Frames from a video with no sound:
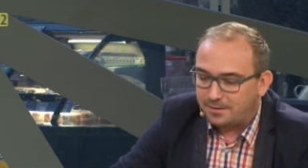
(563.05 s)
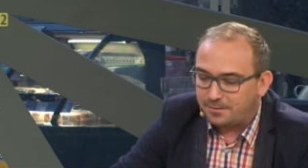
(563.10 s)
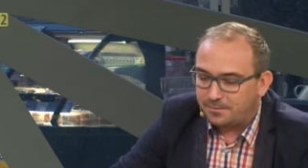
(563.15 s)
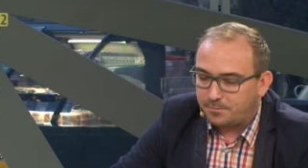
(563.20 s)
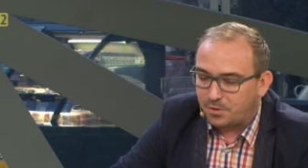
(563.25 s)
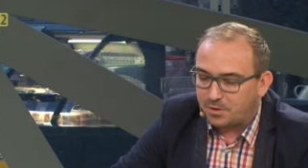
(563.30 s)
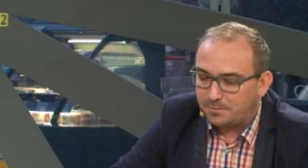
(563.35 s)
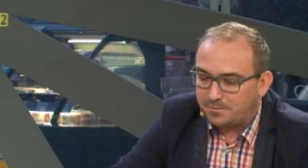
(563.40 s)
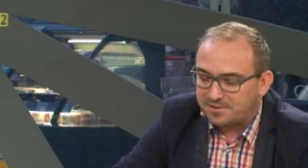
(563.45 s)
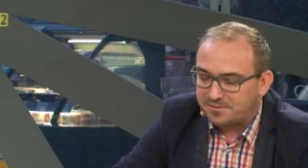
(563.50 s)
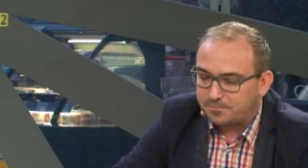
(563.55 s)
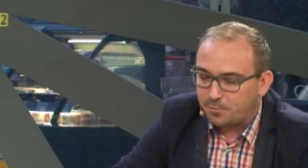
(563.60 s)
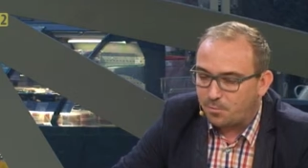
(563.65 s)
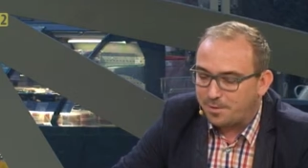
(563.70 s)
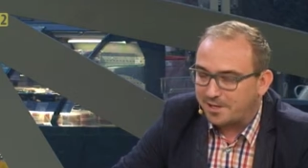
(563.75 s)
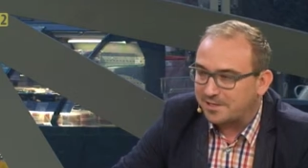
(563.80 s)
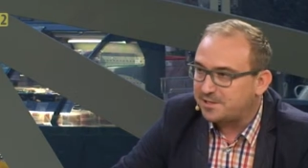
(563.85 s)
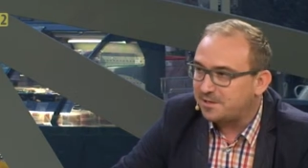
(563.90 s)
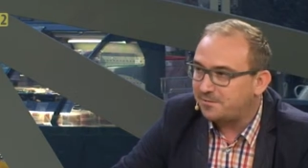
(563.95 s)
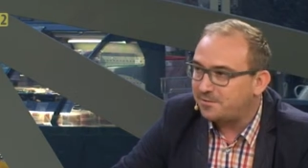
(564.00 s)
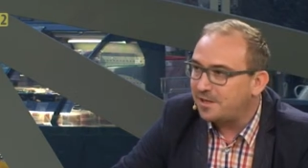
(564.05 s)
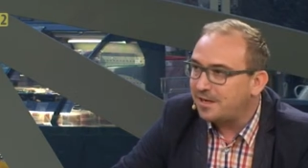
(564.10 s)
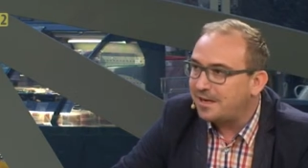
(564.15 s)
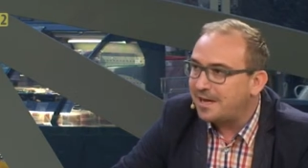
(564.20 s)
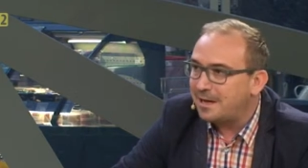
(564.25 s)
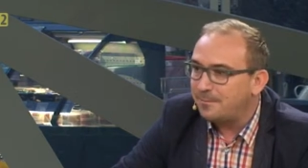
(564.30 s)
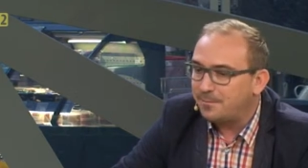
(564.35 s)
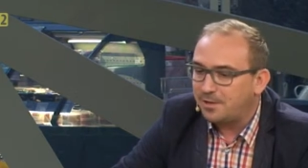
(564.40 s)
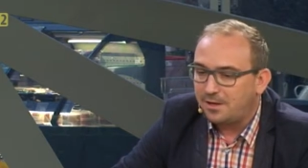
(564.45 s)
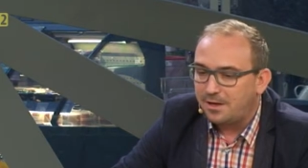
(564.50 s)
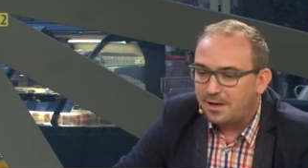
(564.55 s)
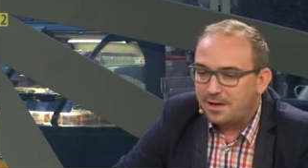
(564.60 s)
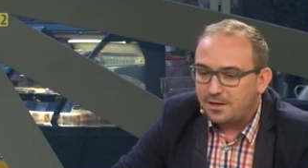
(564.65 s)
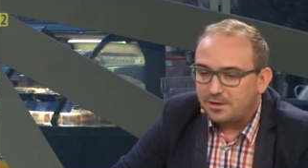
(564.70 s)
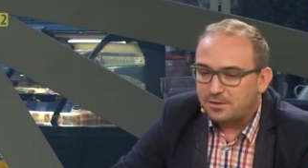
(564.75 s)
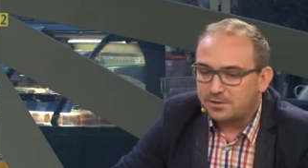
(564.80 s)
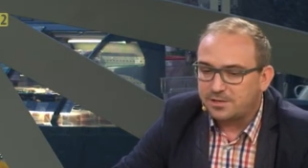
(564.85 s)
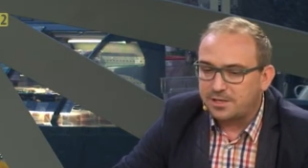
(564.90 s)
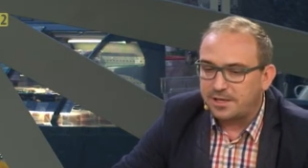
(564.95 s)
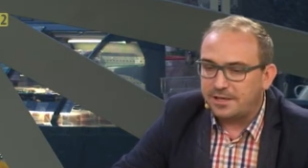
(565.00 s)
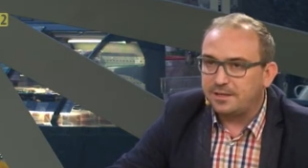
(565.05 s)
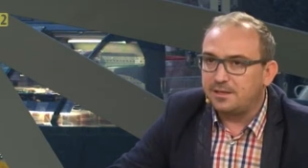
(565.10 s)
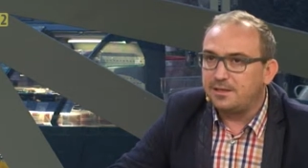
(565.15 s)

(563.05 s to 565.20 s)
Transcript: moimi współpracownikami, że